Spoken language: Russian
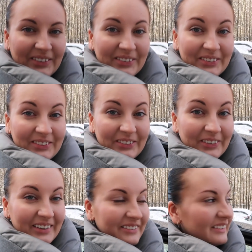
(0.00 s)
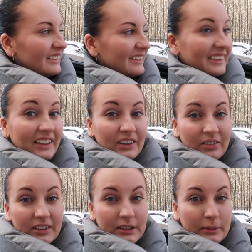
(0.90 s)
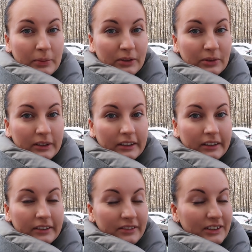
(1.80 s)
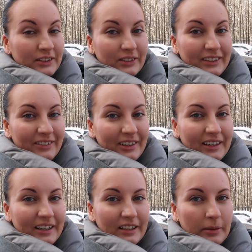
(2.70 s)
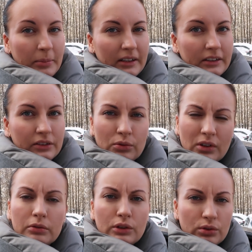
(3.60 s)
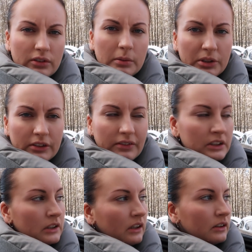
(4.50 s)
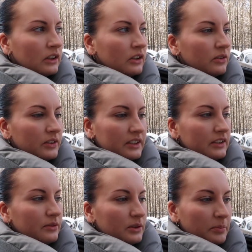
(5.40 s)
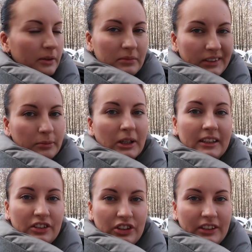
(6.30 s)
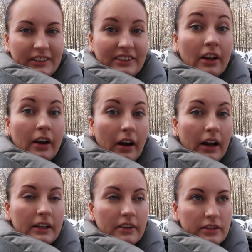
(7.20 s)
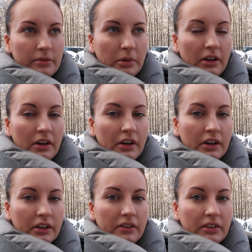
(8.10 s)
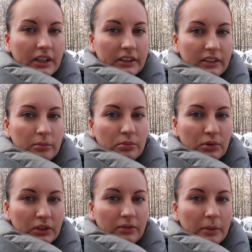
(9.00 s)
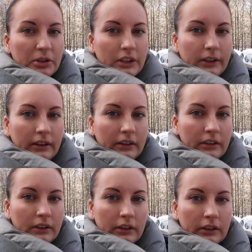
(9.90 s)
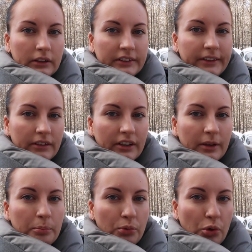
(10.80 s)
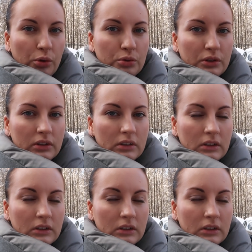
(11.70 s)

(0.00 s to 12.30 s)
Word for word: О, здорово! Как у вас с погодой? Весной, наверное, и не пахнет. Ну, у кого-то уже вообще-то весна. У нас вот прям зима началась. Реальная зима. К выходным будет вообще северный полюс.